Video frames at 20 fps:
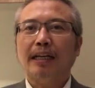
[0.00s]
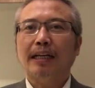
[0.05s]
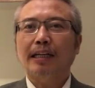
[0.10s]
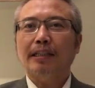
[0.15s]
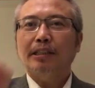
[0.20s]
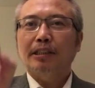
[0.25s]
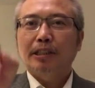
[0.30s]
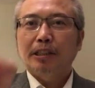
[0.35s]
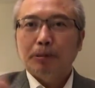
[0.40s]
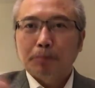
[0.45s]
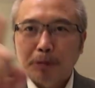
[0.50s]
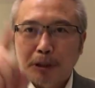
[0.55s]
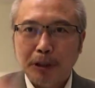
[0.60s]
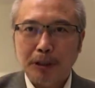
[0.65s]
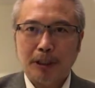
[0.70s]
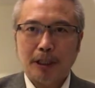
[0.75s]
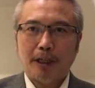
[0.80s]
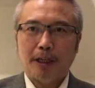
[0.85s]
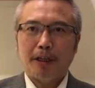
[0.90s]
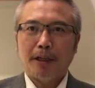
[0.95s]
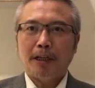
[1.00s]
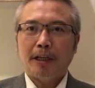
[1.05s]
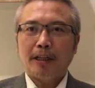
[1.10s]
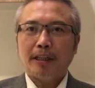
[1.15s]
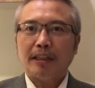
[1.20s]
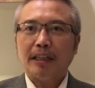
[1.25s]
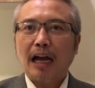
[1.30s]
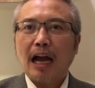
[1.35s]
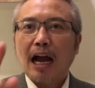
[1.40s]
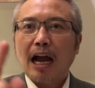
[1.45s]
大家记不记得
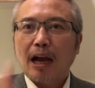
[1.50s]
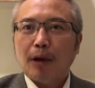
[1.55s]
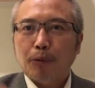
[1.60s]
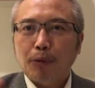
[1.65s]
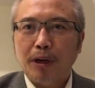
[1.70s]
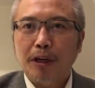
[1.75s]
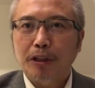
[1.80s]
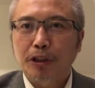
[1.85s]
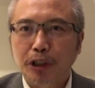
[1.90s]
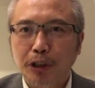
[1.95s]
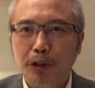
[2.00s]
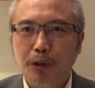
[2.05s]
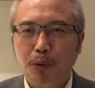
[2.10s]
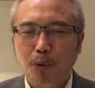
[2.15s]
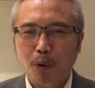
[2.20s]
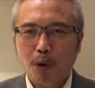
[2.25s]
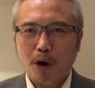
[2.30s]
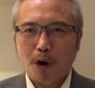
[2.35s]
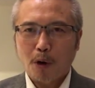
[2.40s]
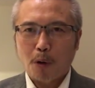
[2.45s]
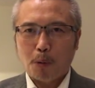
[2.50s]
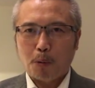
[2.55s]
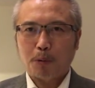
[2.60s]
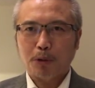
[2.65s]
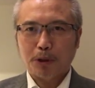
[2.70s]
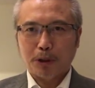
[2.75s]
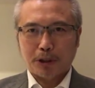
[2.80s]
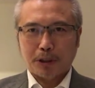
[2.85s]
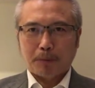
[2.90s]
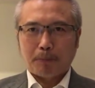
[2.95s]
大跃进过后
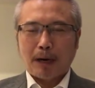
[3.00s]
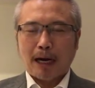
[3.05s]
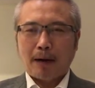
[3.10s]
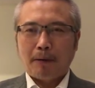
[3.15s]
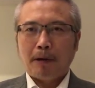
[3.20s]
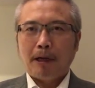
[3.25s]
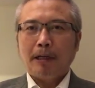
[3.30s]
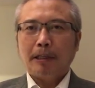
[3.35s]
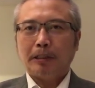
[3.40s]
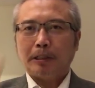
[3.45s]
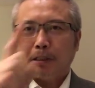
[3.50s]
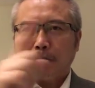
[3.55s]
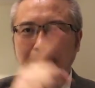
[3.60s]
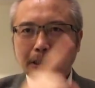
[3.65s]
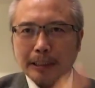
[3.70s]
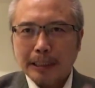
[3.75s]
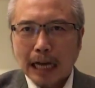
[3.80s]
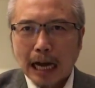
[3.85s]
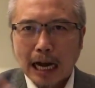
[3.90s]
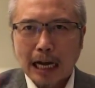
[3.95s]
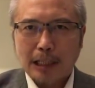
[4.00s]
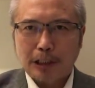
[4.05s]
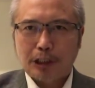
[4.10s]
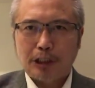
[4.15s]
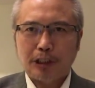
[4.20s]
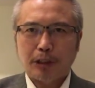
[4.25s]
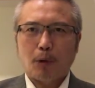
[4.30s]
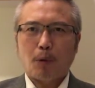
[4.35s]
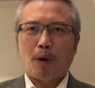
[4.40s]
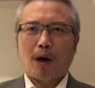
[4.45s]
是什么？是大
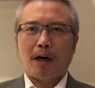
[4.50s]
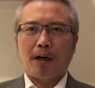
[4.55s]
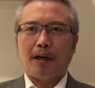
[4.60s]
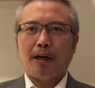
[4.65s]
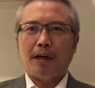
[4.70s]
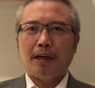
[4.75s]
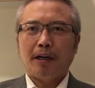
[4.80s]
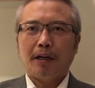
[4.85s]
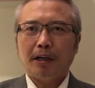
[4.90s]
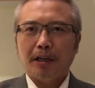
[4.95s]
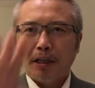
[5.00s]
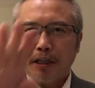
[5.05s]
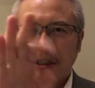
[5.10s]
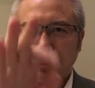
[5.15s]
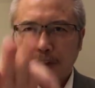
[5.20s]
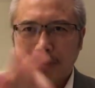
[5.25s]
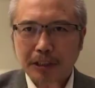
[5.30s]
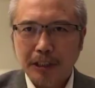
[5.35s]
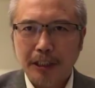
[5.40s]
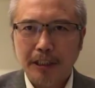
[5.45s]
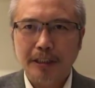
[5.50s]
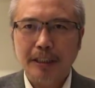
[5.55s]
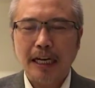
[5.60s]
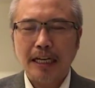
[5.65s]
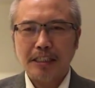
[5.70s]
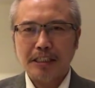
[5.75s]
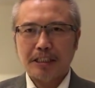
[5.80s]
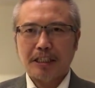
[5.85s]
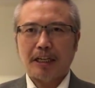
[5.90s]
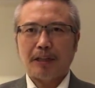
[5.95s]
饥荒，饿死了
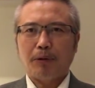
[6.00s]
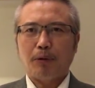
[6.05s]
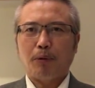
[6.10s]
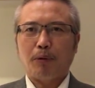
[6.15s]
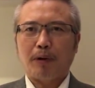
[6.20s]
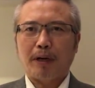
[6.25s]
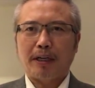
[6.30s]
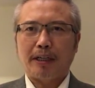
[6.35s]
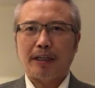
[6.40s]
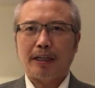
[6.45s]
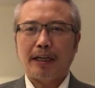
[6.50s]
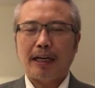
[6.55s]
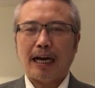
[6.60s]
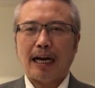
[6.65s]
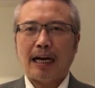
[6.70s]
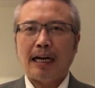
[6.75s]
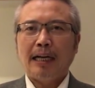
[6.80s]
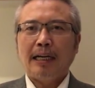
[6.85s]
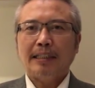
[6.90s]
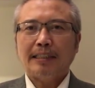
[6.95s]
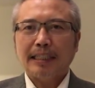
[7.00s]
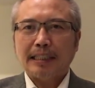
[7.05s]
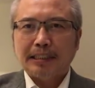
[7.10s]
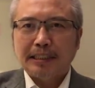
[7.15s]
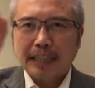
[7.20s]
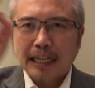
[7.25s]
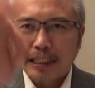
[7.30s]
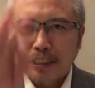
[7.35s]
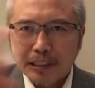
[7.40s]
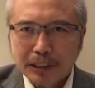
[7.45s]
三千多万人呐！在
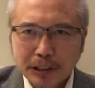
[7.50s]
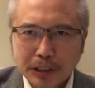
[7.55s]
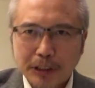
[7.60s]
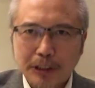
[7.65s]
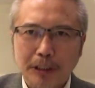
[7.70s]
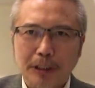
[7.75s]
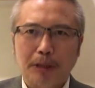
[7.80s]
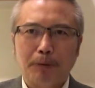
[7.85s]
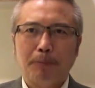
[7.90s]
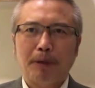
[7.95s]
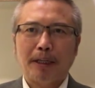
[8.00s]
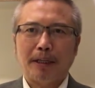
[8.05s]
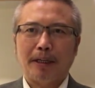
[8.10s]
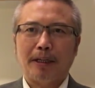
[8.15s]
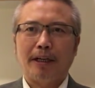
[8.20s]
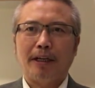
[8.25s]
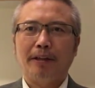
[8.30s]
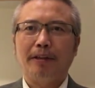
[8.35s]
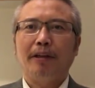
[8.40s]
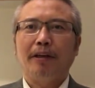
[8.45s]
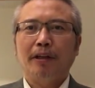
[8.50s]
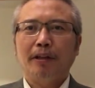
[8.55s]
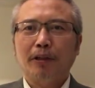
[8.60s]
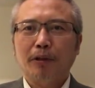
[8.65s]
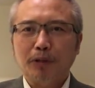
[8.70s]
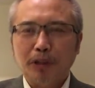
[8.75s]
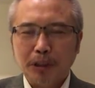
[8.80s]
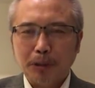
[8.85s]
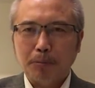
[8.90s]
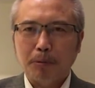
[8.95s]
城市里面的人
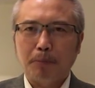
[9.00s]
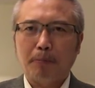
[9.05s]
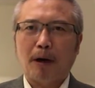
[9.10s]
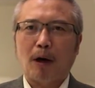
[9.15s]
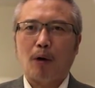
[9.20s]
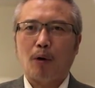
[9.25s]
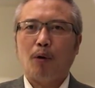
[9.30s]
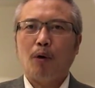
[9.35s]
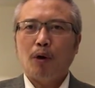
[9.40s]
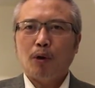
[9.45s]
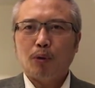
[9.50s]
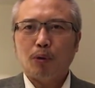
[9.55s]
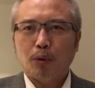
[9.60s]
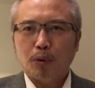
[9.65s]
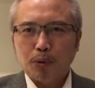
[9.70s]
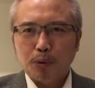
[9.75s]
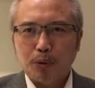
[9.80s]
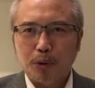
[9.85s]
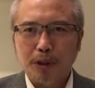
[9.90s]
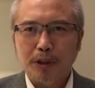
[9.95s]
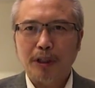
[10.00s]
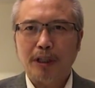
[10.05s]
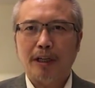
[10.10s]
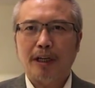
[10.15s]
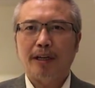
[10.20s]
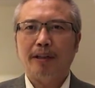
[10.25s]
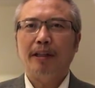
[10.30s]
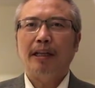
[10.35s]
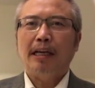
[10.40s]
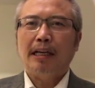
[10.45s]
都吃不饱，农村的
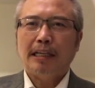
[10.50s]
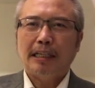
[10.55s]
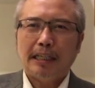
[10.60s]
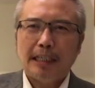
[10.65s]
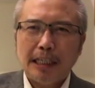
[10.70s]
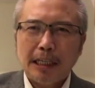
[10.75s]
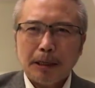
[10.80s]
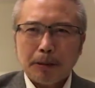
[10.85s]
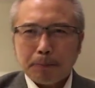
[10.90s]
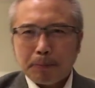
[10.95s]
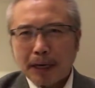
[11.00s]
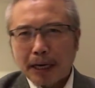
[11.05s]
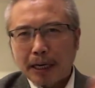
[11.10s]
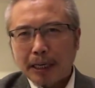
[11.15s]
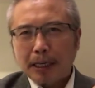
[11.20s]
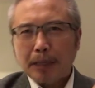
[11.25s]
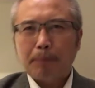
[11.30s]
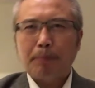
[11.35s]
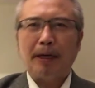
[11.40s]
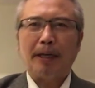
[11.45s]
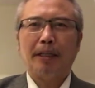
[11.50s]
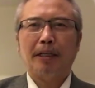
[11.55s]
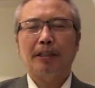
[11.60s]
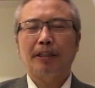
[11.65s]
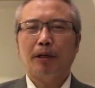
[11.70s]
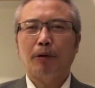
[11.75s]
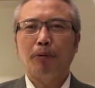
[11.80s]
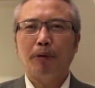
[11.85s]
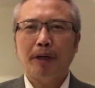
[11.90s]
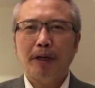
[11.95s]
人一片一片的
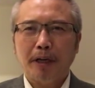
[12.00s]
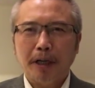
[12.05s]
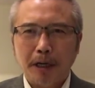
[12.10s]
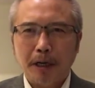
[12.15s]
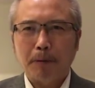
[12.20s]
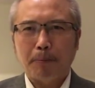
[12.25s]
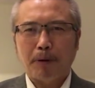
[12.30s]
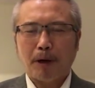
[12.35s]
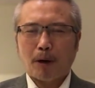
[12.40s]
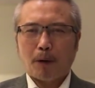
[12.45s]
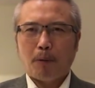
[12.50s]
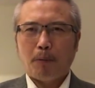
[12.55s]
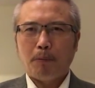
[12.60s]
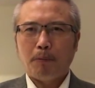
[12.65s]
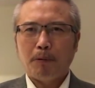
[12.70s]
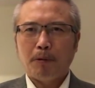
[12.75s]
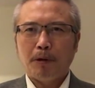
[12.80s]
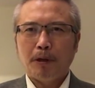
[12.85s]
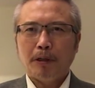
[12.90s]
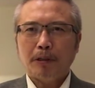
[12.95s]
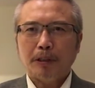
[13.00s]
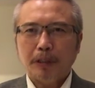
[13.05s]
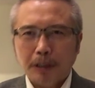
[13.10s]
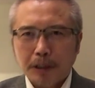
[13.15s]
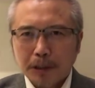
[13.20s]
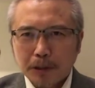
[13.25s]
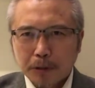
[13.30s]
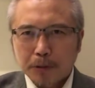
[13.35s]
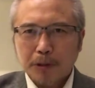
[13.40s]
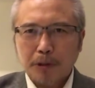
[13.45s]
成为饿殍。
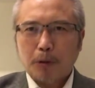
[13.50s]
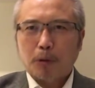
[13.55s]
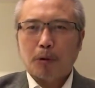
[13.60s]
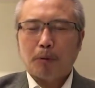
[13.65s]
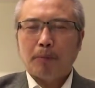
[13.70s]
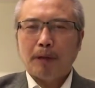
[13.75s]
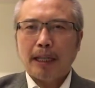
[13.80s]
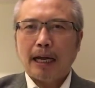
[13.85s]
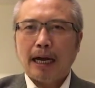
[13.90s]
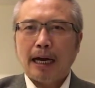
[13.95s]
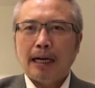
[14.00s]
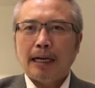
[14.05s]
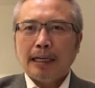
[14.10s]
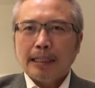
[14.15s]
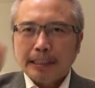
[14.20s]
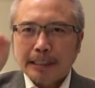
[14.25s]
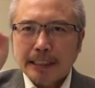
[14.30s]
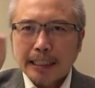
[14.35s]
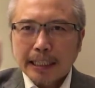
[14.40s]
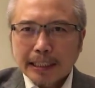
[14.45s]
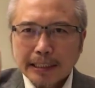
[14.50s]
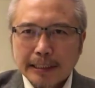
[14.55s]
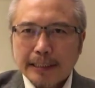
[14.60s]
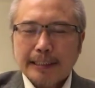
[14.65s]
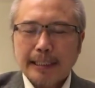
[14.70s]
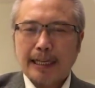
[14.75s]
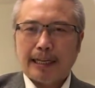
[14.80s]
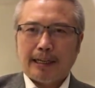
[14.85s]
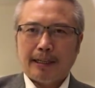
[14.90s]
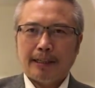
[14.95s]
这就是我们呢现
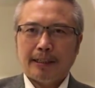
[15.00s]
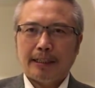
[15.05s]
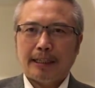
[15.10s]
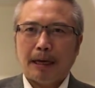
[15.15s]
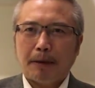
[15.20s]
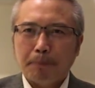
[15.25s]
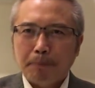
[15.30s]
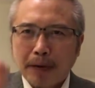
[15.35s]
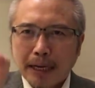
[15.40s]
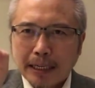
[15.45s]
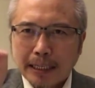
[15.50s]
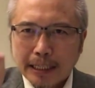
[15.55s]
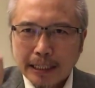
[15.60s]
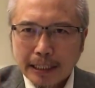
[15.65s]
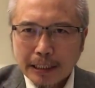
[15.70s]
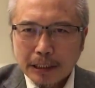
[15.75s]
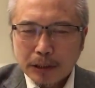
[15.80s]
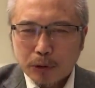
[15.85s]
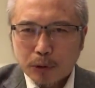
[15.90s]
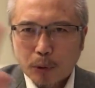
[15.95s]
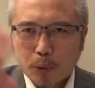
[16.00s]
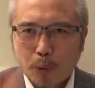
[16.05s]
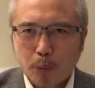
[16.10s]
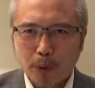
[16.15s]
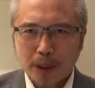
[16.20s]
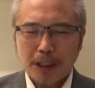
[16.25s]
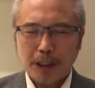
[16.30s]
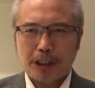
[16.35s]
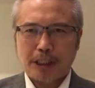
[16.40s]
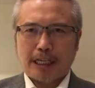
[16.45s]
在也面临的一种
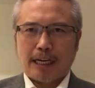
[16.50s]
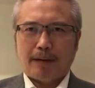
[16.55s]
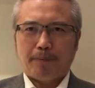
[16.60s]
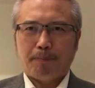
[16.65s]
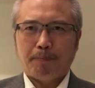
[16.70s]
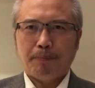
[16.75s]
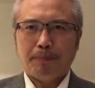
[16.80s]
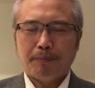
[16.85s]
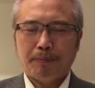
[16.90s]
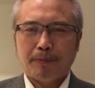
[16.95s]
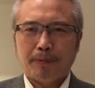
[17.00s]
危险。